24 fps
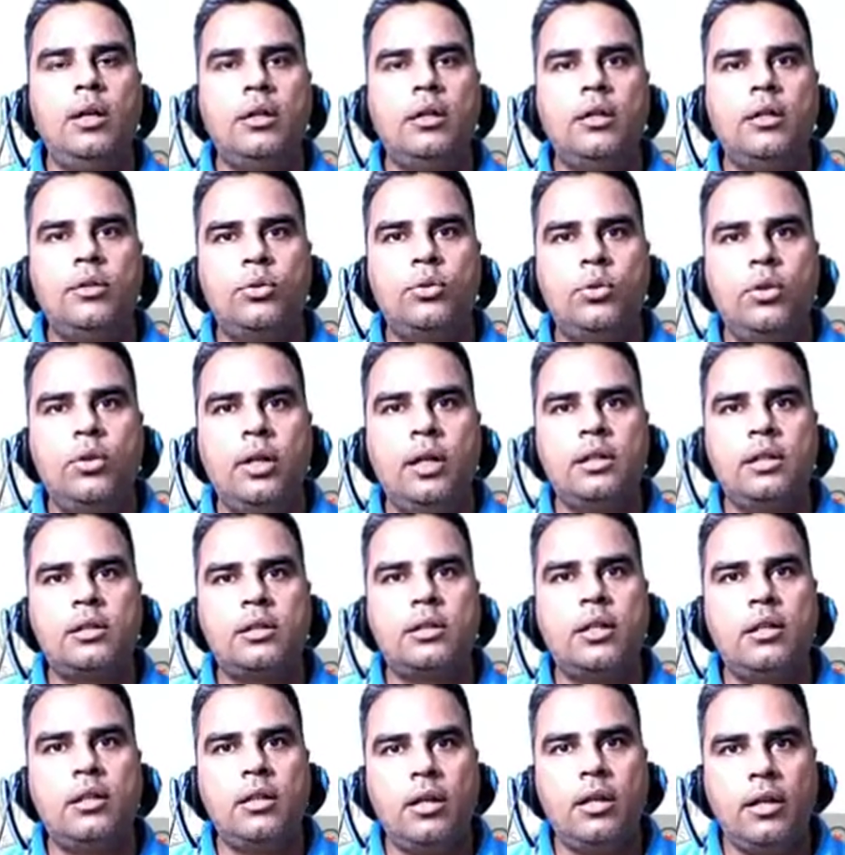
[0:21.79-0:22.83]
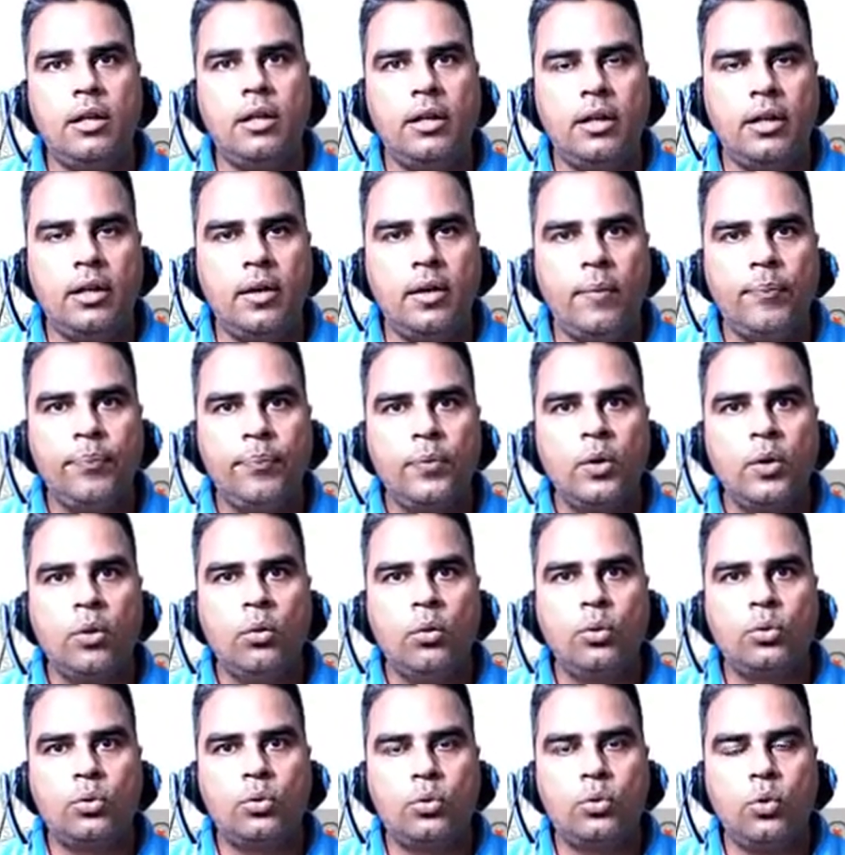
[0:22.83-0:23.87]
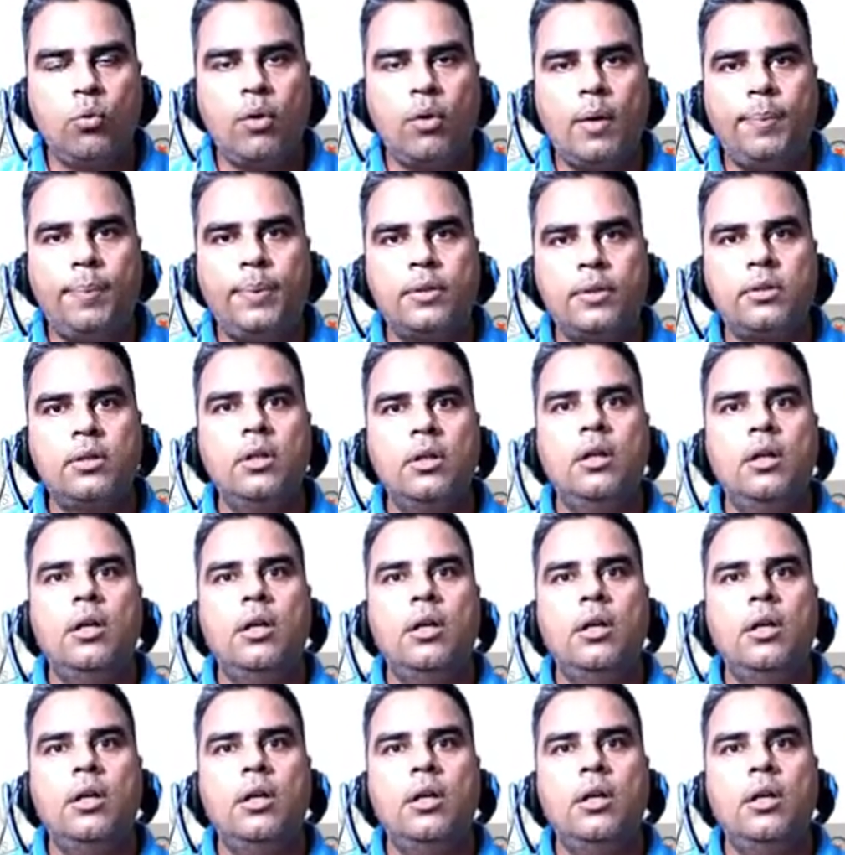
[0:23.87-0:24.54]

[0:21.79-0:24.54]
कि जो लंग्स के अंदर एयर है उसको वापस